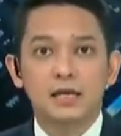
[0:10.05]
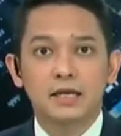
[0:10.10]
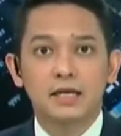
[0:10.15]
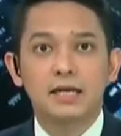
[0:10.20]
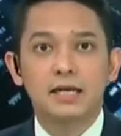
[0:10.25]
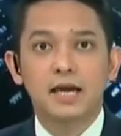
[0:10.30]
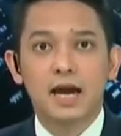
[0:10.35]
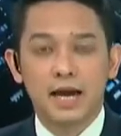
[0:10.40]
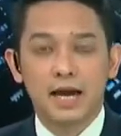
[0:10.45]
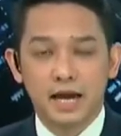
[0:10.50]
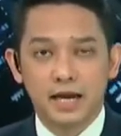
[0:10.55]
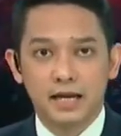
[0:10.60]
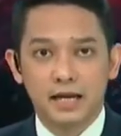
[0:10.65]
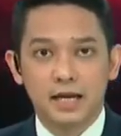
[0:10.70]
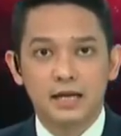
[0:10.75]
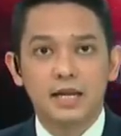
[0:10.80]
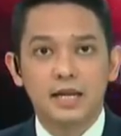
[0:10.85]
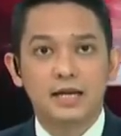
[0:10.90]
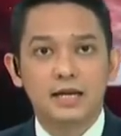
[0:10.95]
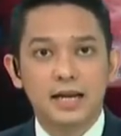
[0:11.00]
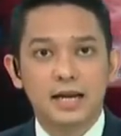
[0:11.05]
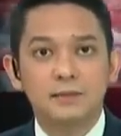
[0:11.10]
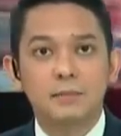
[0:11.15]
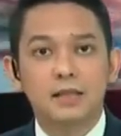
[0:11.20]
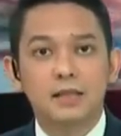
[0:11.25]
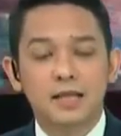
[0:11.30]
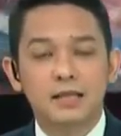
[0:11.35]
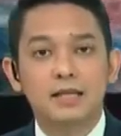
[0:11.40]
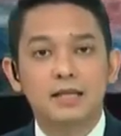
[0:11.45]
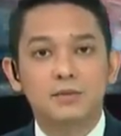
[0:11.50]
di IKN dan
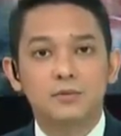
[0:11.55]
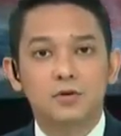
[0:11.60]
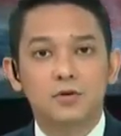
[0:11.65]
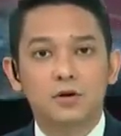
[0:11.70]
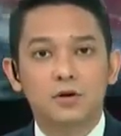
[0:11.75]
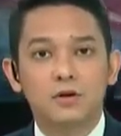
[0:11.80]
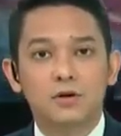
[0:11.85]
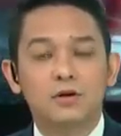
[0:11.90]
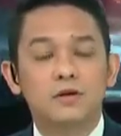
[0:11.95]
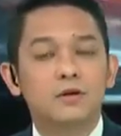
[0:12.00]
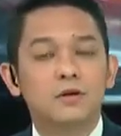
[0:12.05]
Kalimantan Timur.